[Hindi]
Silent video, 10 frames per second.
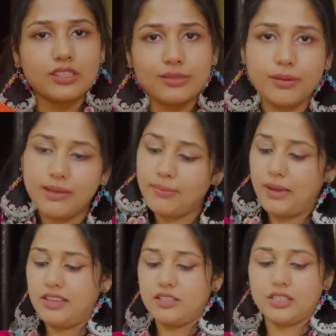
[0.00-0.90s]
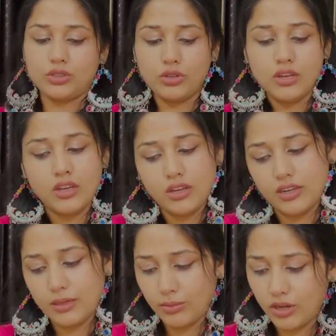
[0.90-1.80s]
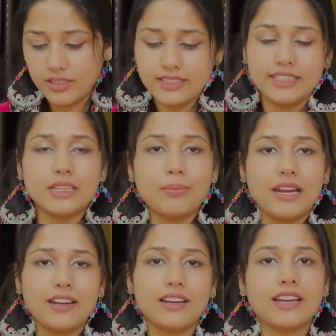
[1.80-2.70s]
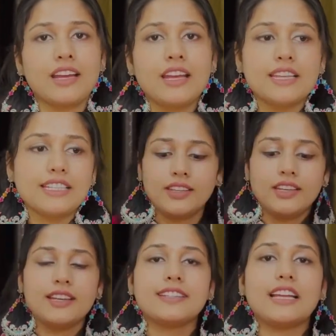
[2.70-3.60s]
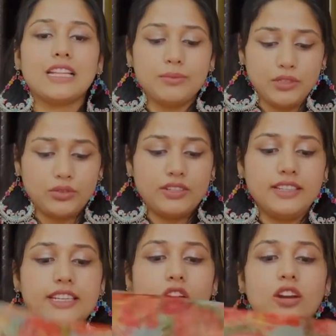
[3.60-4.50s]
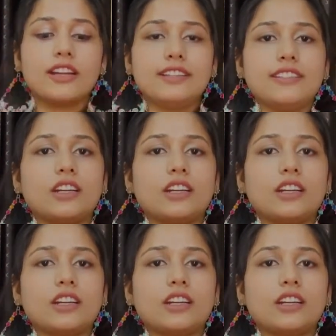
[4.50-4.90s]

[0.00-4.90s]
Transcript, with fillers: किसी में भी आप पहन सकते हो और ये बहुत ज़्यादा प्यारा लग रहा है साथ में इन्होंने ना ये ऑर्गेंजा